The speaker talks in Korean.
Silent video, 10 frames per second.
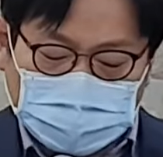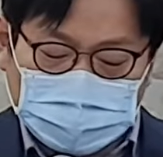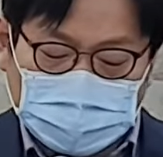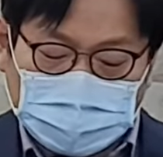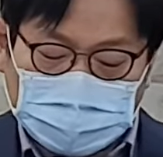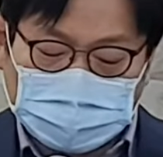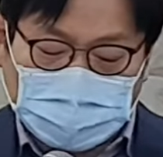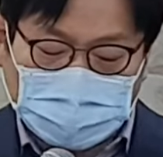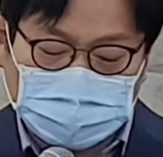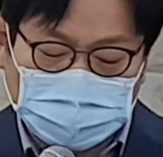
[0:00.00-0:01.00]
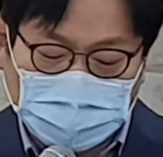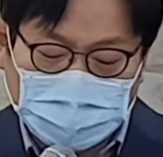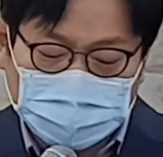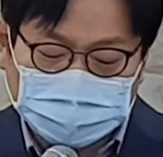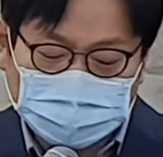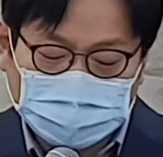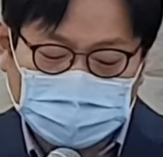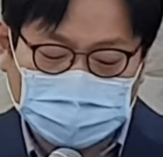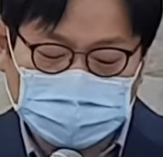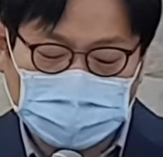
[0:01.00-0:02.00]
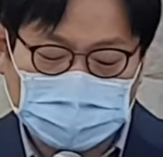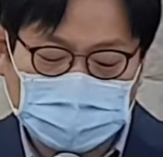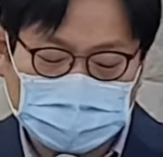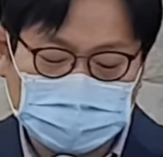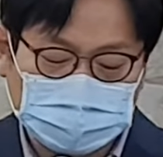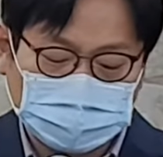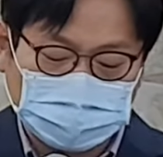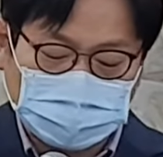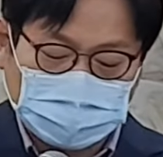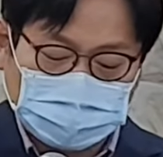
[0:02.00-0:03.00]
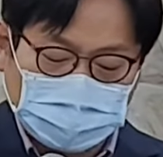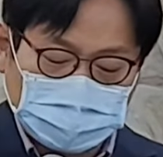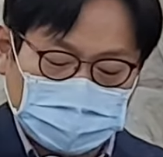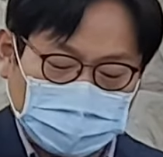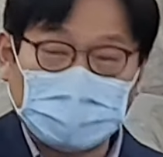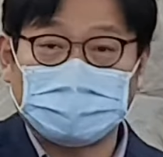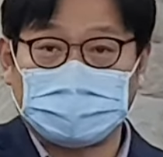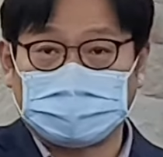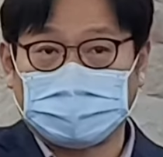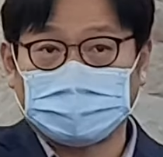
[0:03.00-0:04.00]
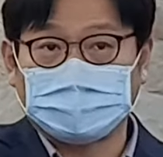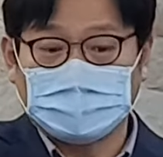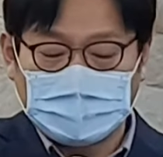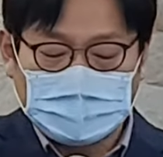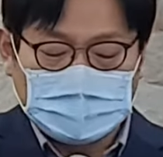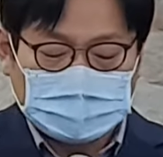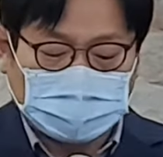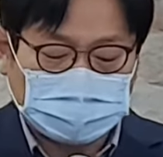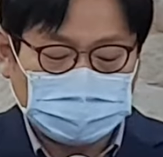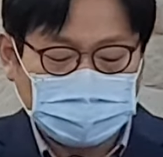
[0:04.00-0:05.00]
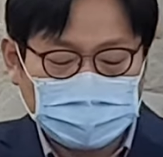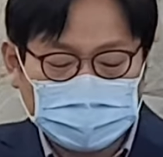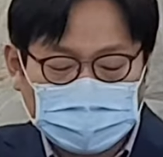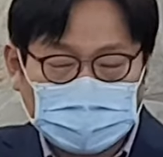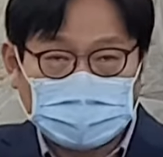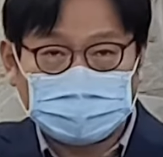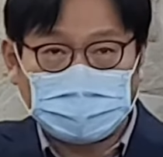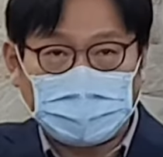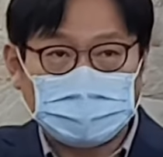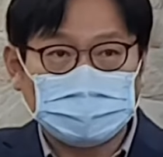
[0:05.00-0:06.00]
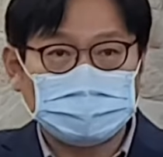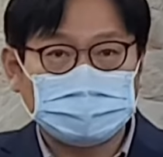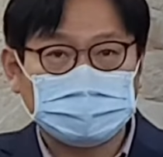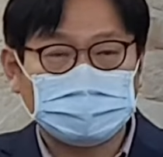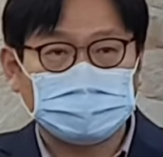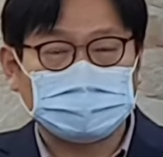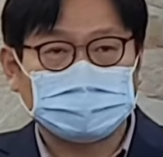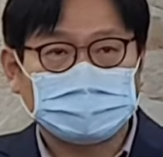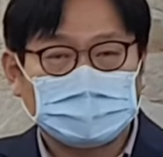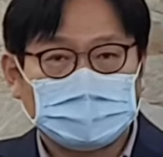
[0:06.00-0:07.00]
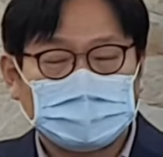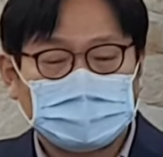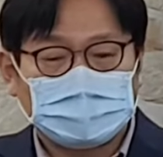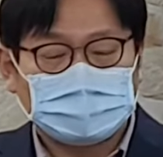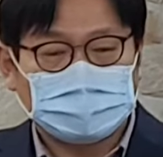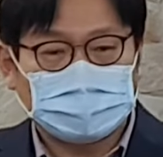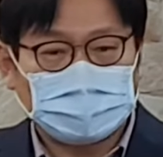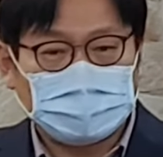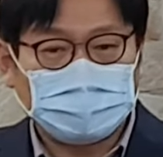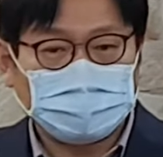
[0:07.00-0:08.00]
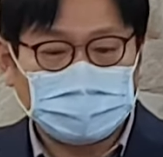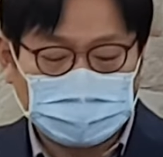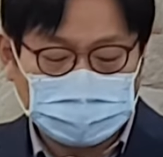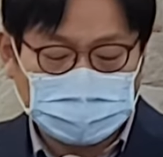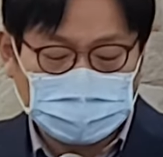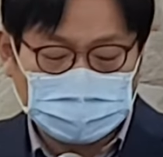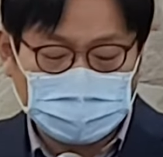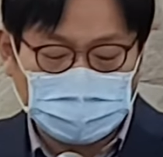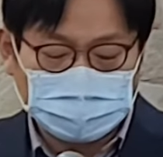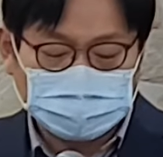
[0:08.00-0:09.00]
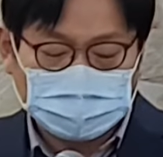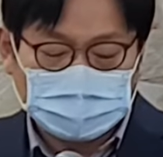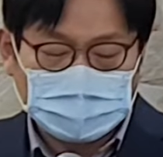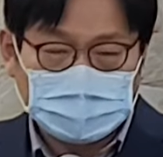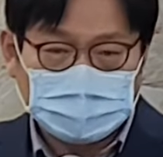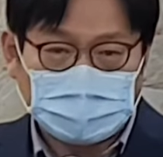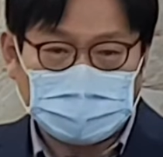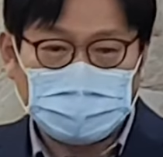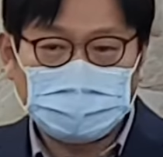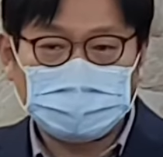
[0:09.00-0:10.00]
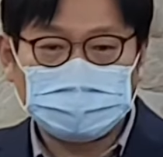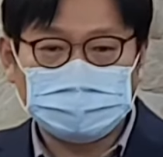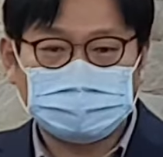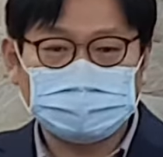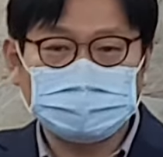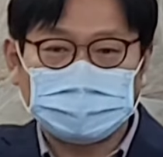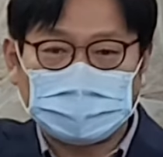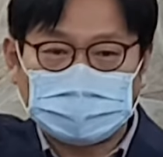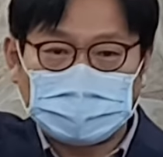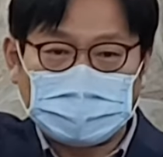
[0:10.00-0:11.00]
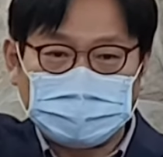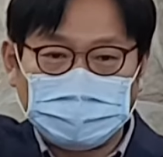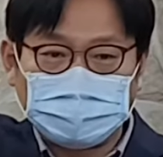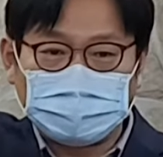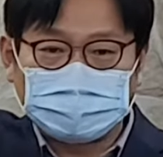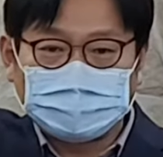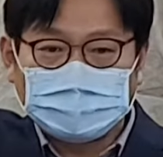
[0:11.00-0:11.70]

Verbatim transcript: 전쟁하러 가는데 요시아가 그 전쟁하러 가는 길을 막아버린 거예요. 자, 그러면 이렇게 생각하면 돼. 애굽은 저기 일본이라고 생각하고 바벨론은 중국이라고 생각하면은